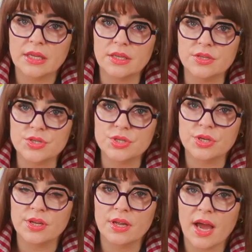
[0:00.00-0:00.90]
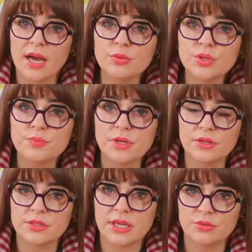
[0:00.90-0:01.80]
iż
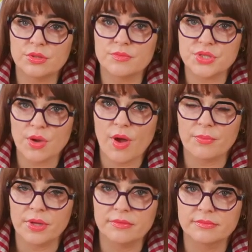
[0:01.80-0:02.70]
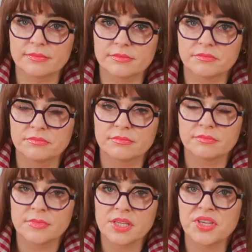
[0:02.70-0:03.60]
autopilot, na którym działamy,
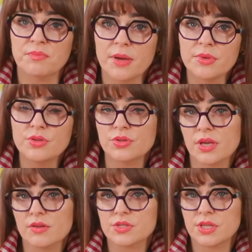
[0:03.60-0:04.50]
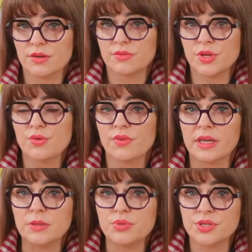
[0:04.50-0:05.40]
nie mamy do niego sterowników
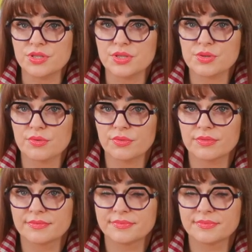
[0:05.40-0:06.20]
ani przycisków.